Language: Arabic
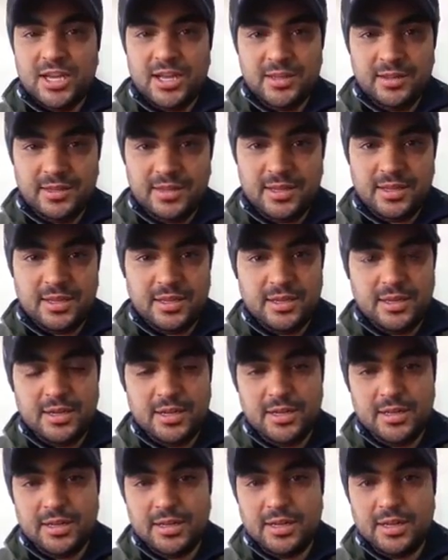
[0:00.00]
حتى
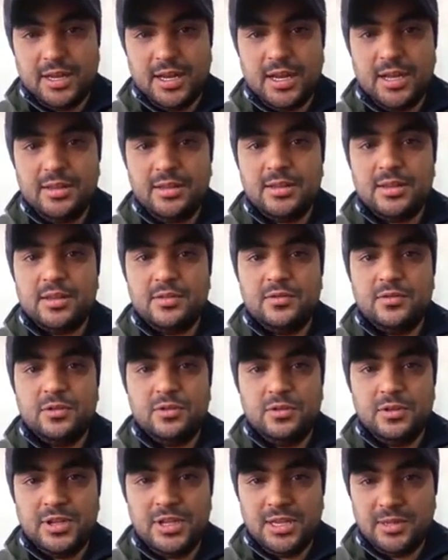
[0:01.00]
إرادة حتى
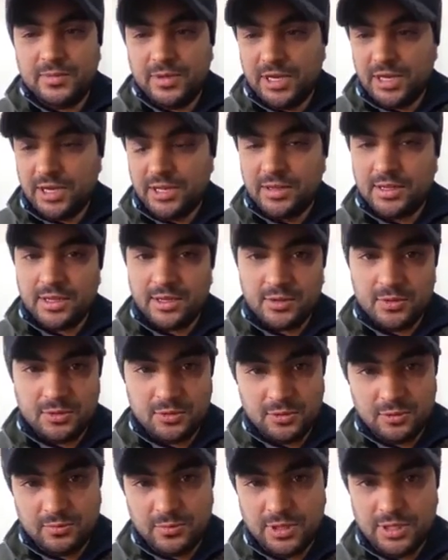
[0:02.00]
فولونتي من حتى
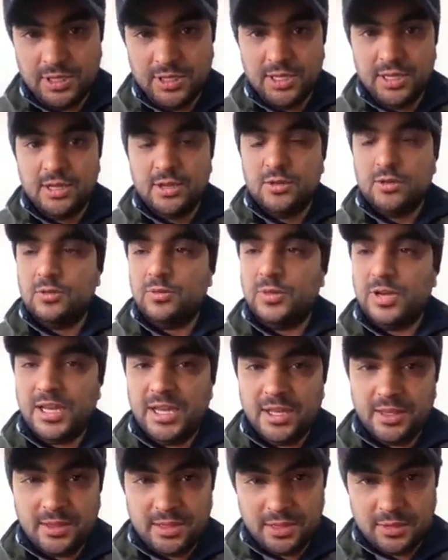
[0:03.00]
حكومة ومن
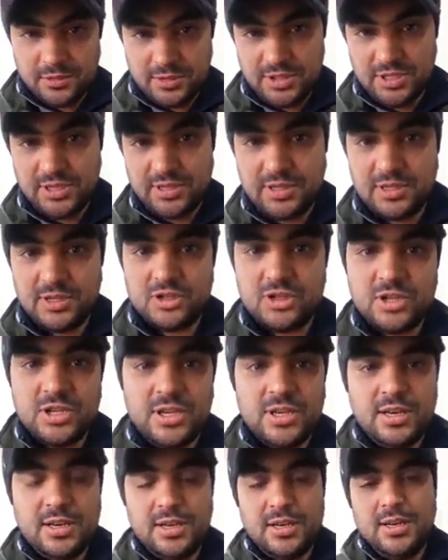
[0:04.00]
حتى وزير
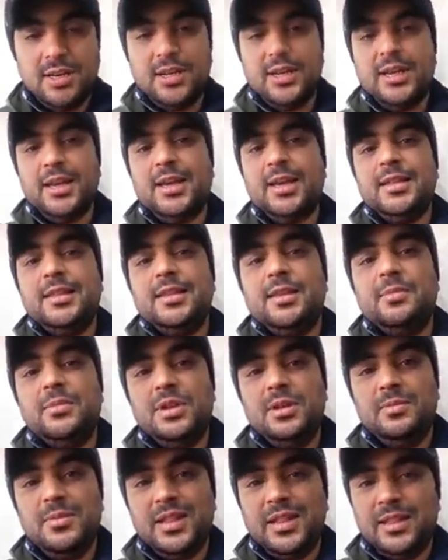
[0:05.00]
تشغيل للإحاطة
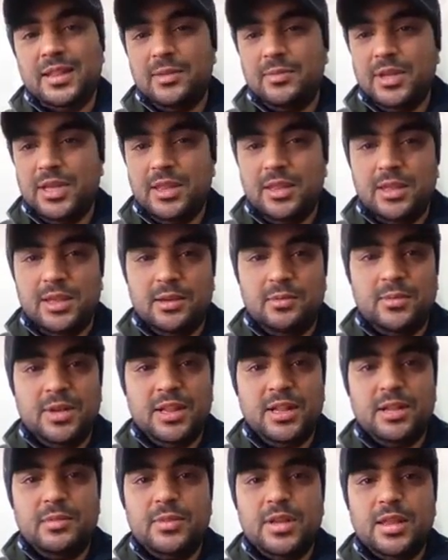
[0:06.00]
بالمطلب هذايا
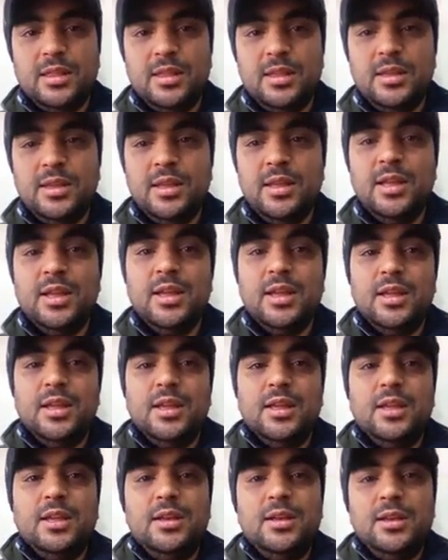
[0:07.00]
المطلب هذايا
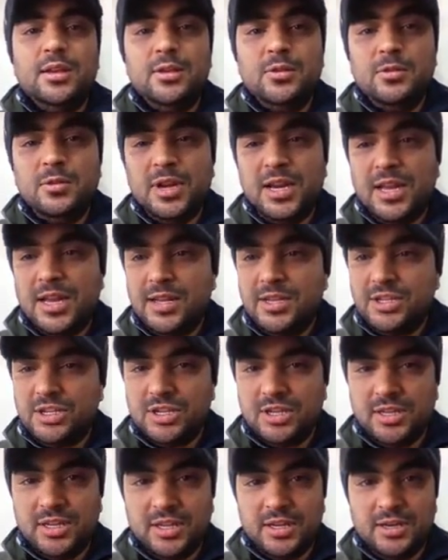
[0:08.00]
اللي هو العيش
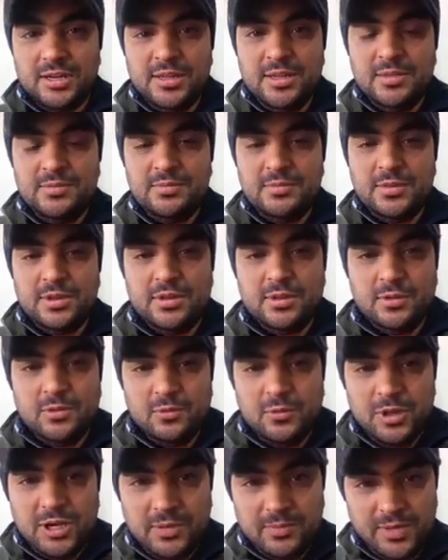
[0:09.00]
الكريم
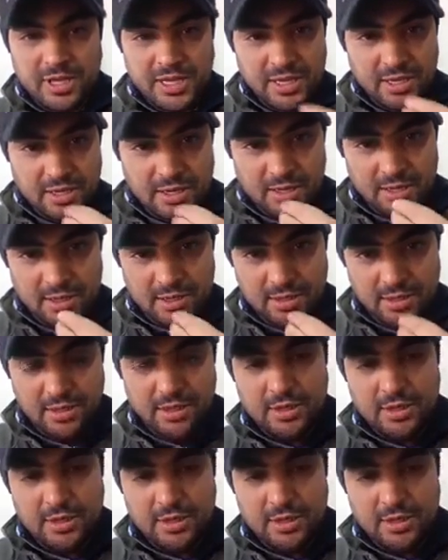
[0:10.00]
والماكلة